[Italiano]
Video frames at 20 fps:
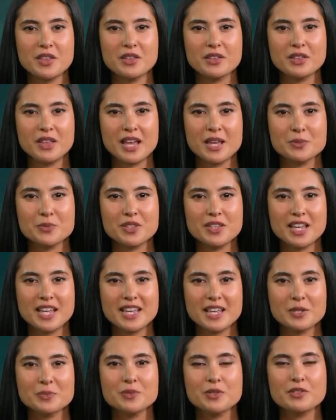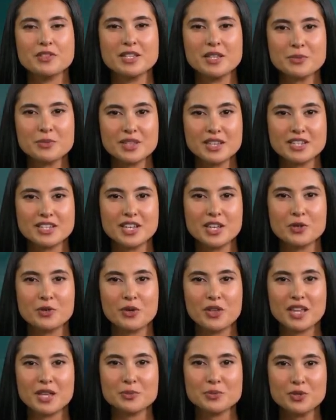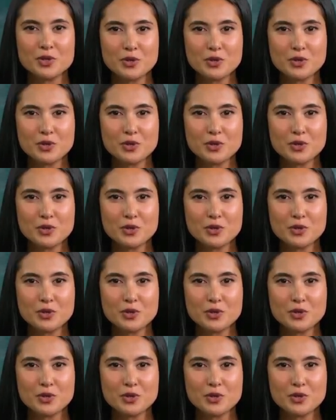dai modelli più semplici a quelli più